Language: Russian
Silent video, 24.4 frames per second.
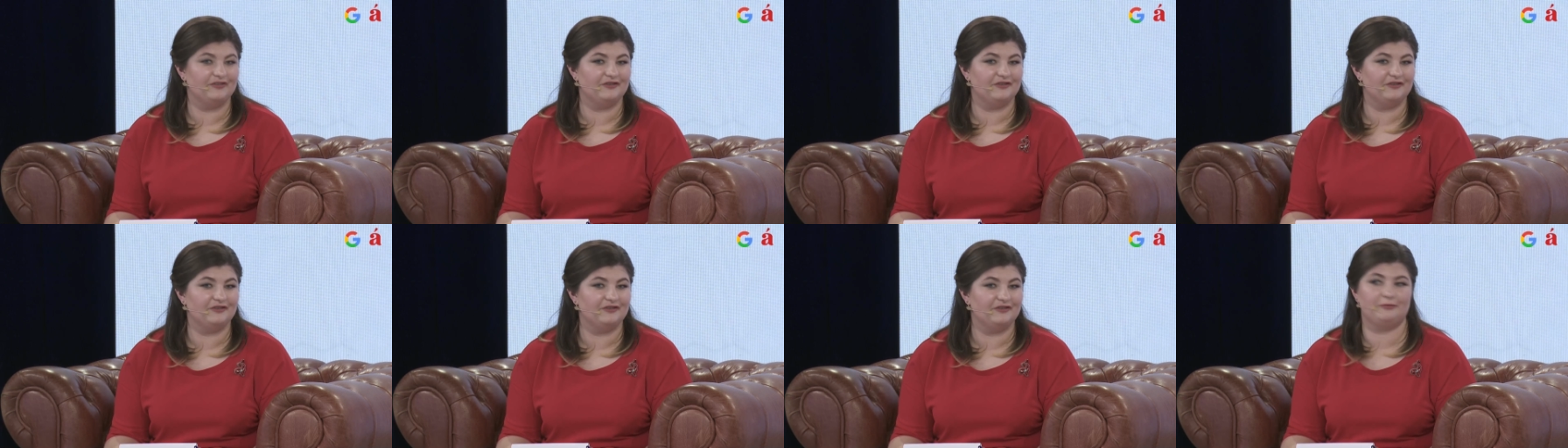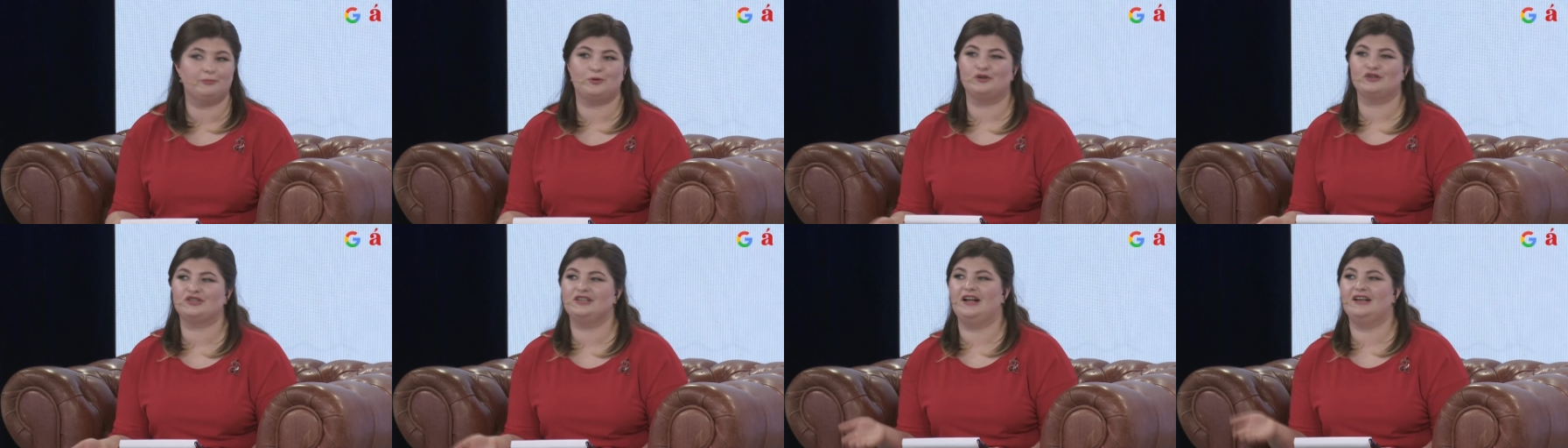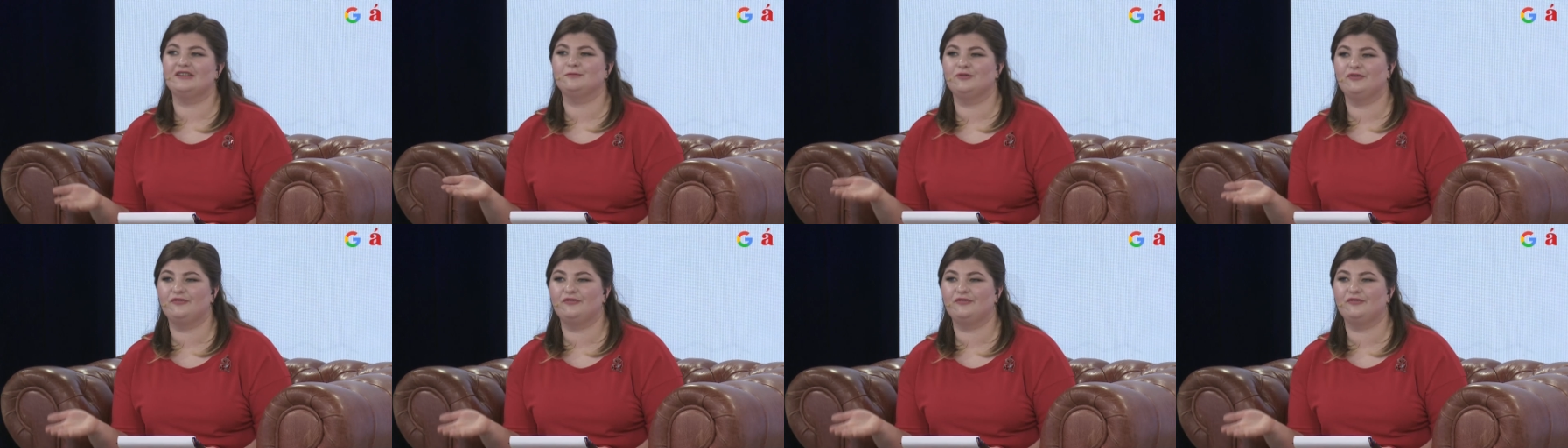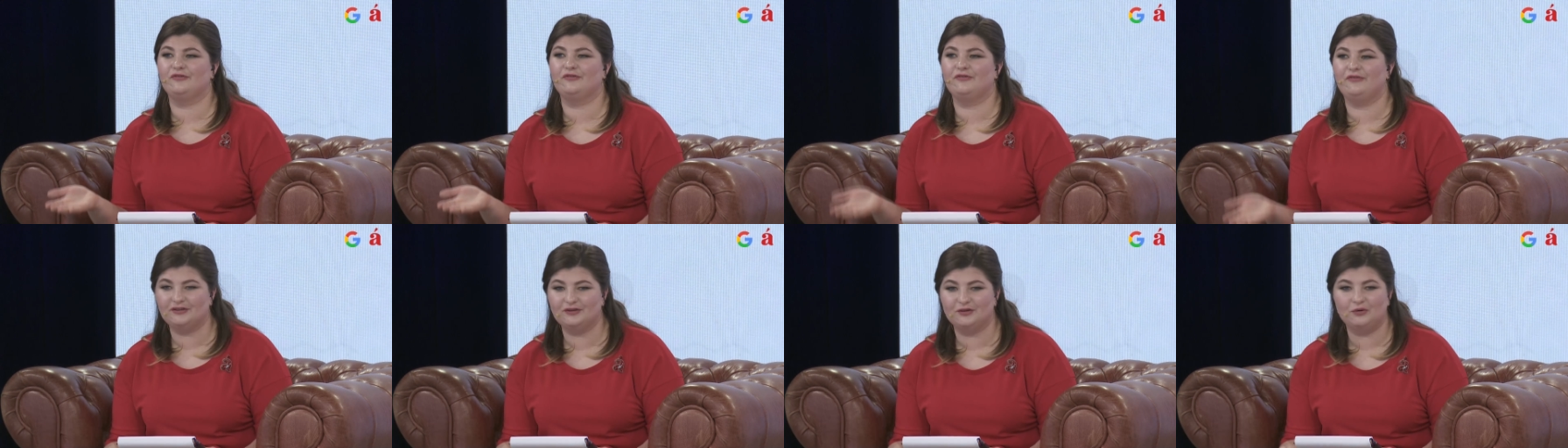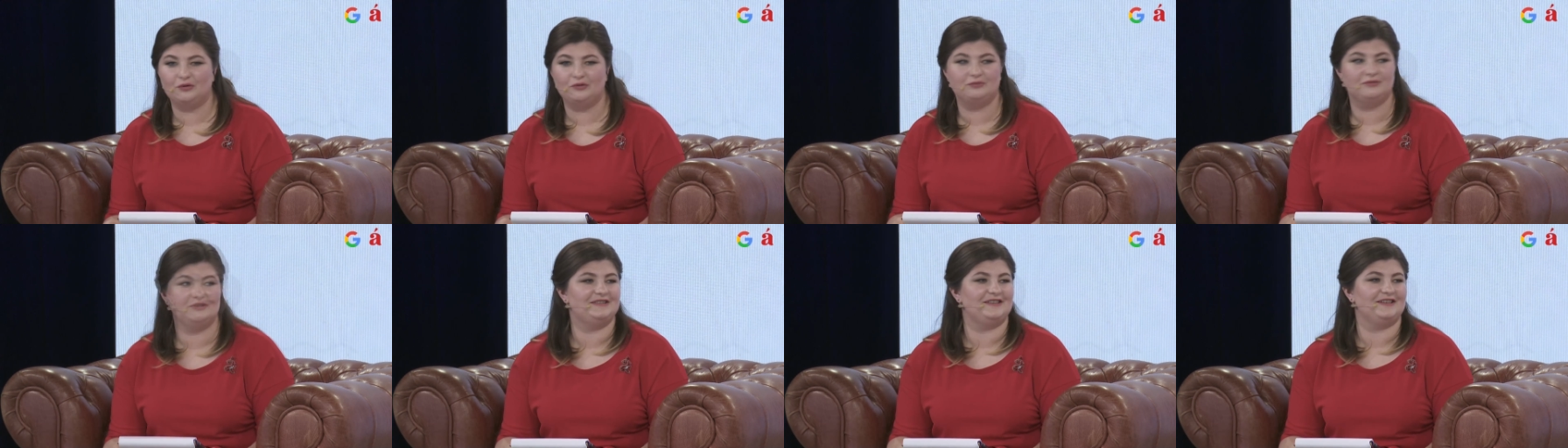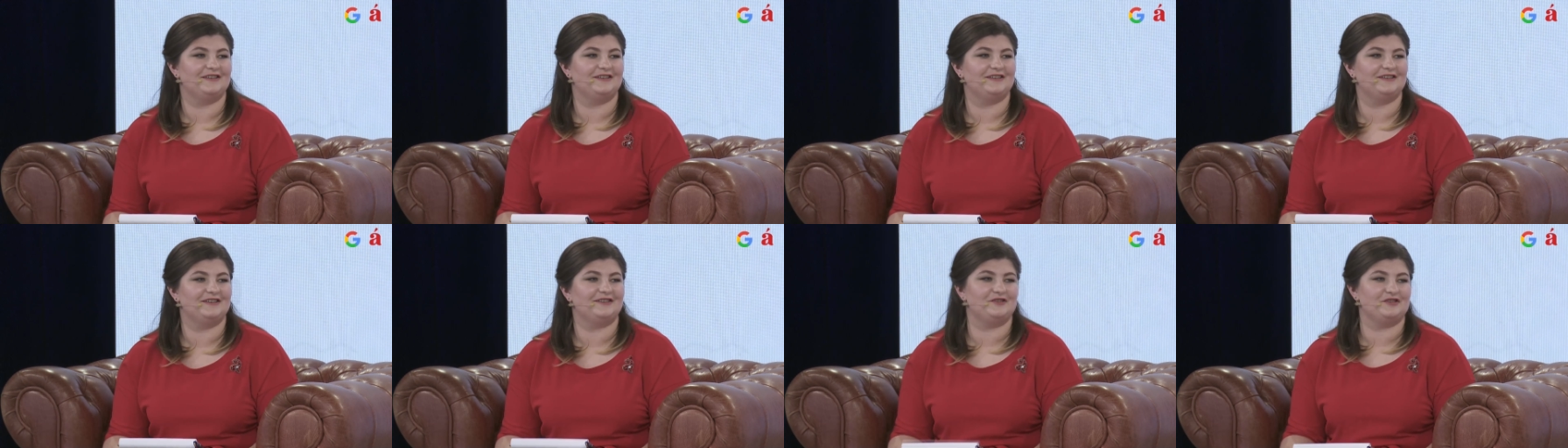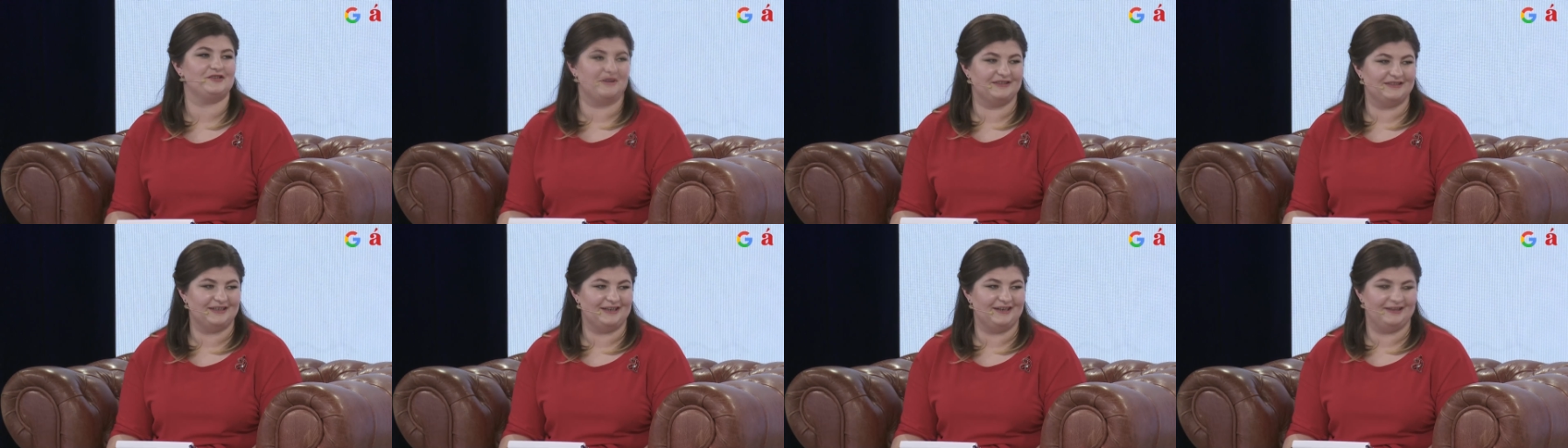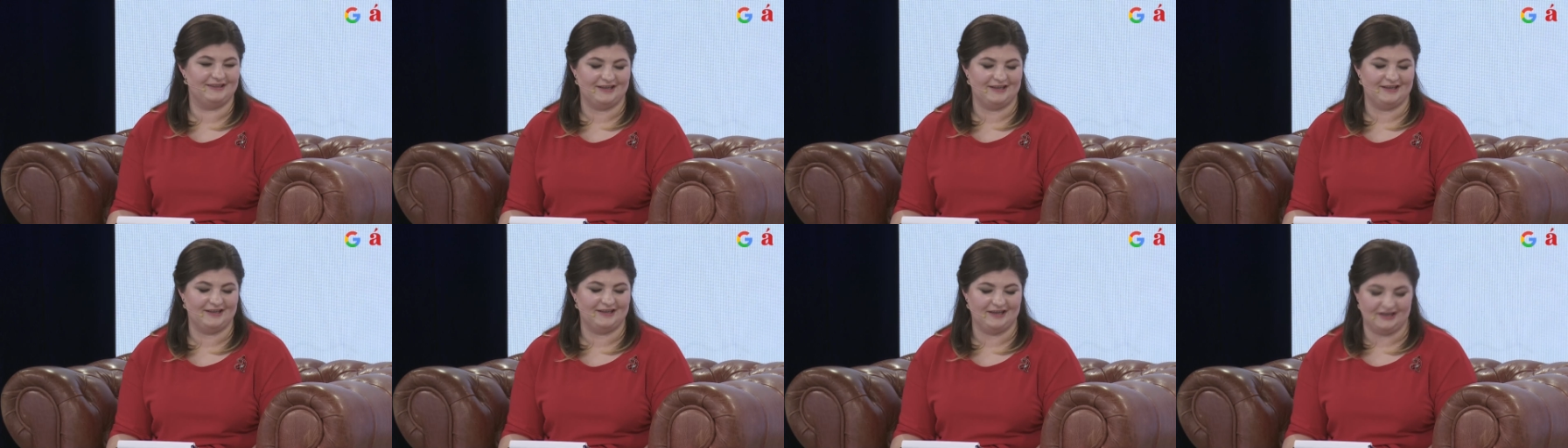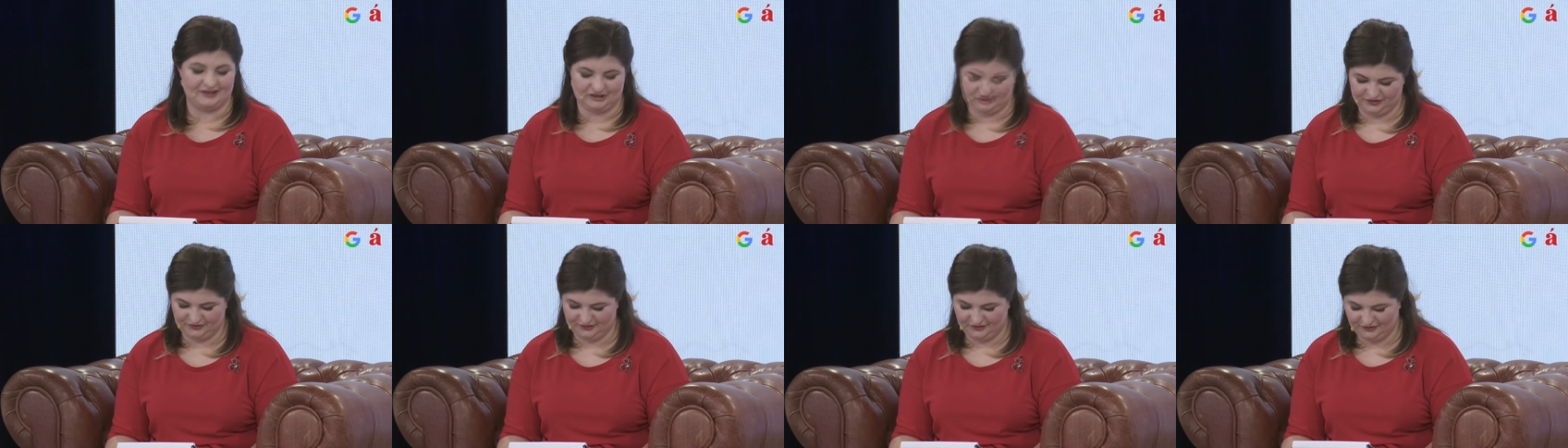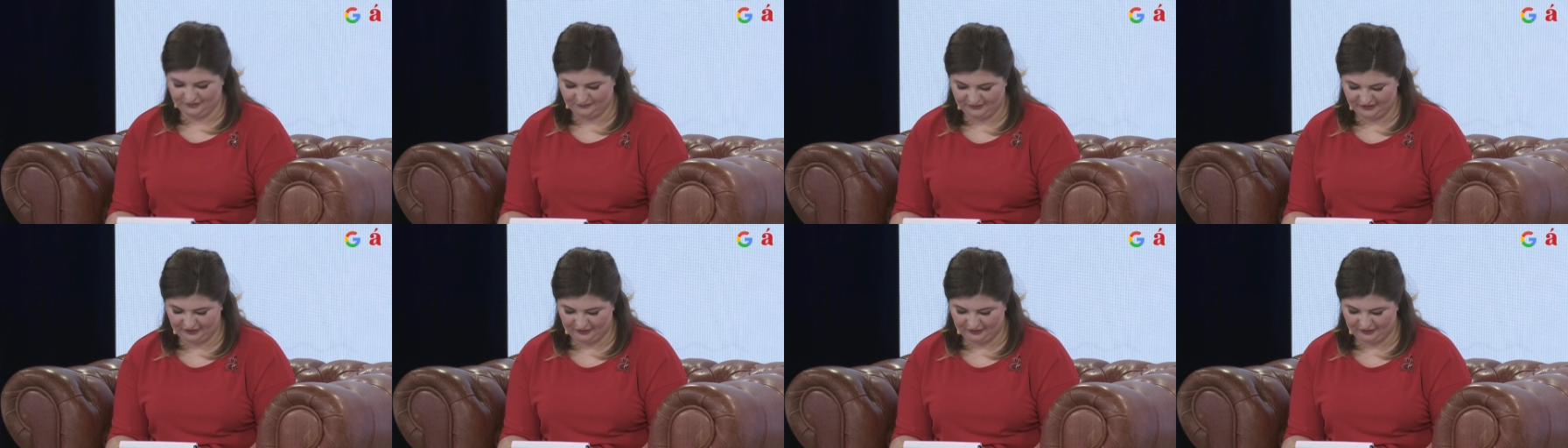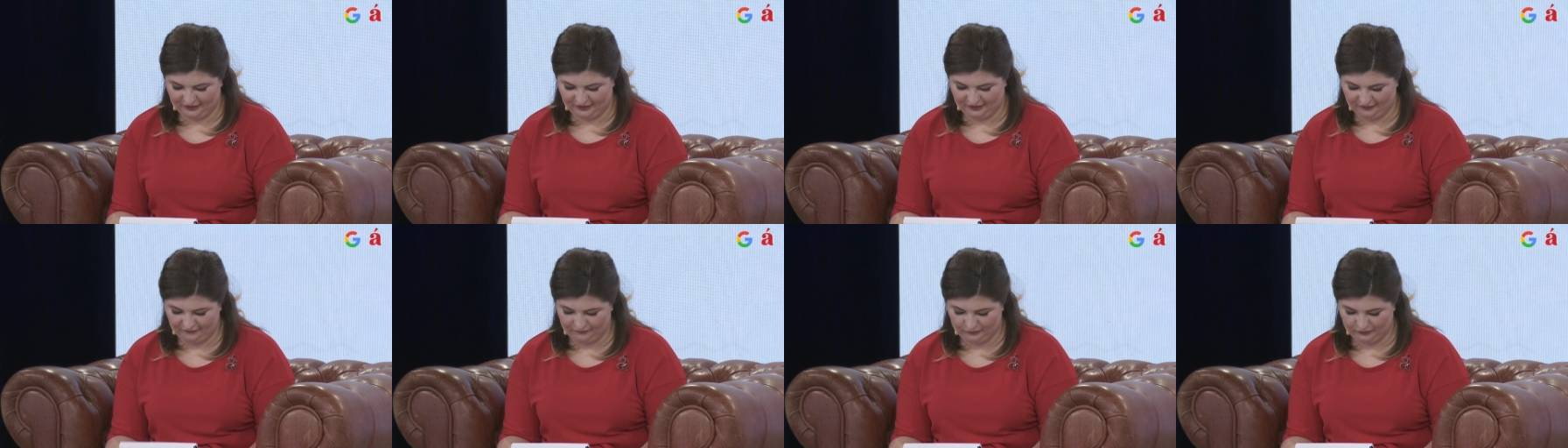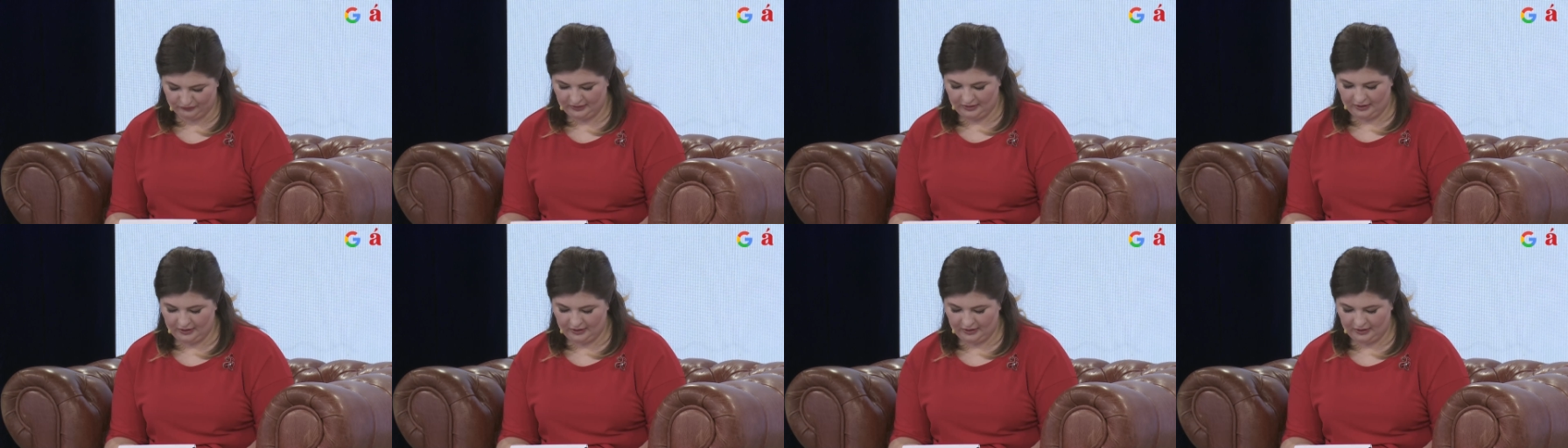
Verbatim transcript: в прошлый раз был фантомный, те, кто смотрели наш э, марафон.